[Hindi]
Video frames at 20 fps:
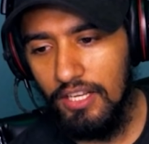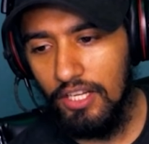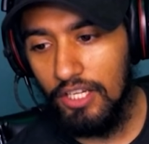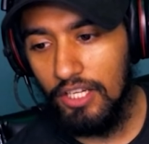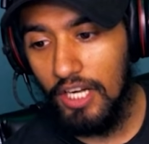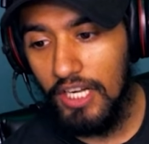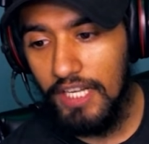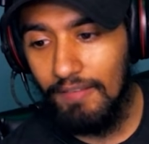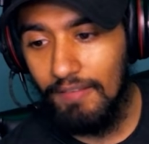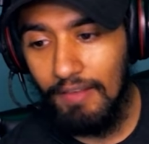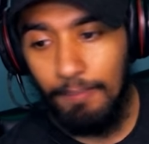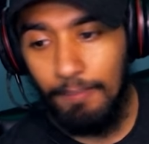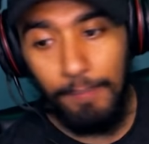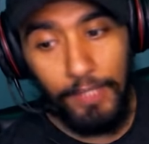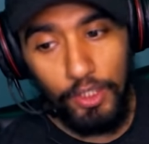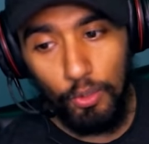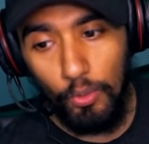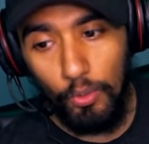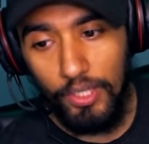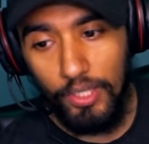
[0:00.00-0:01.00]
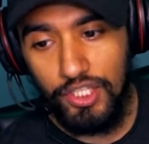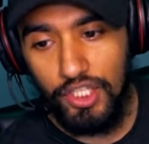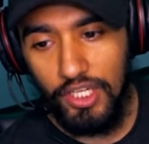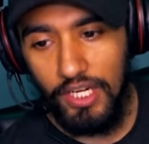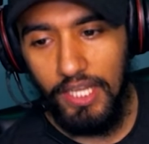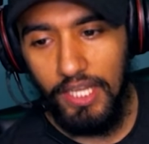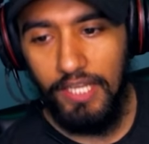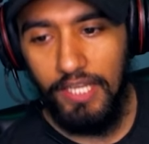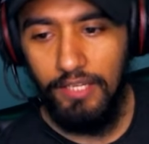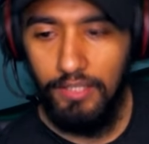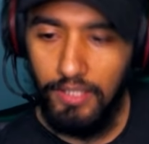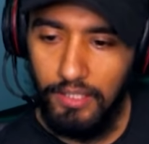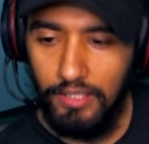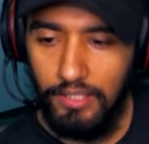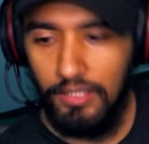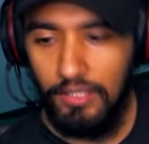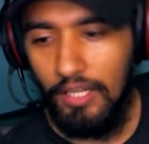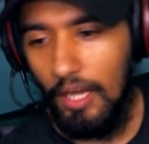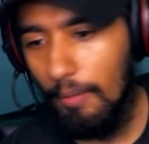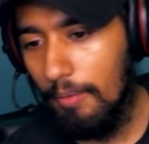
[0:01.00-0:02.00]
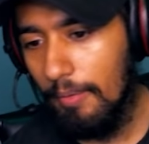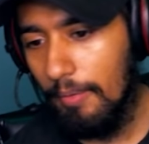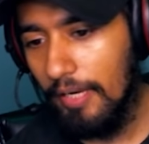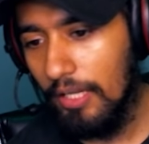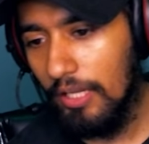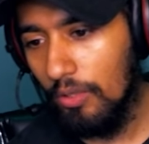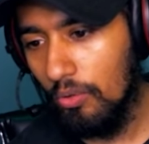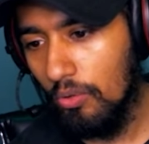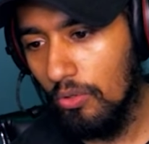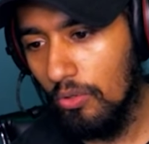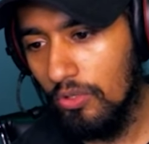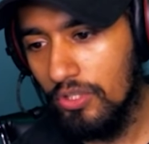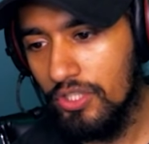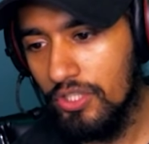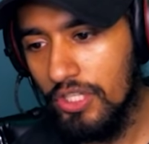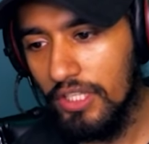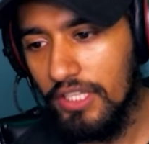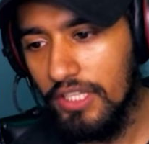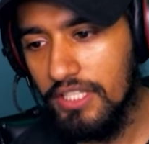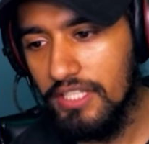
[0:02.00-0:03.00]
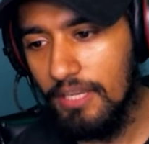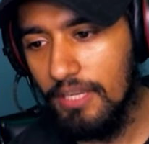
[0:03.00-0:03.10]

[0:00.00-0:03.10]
थर्टी वन पे टू है चेन्नई अभी बेटा रुको जगदीशन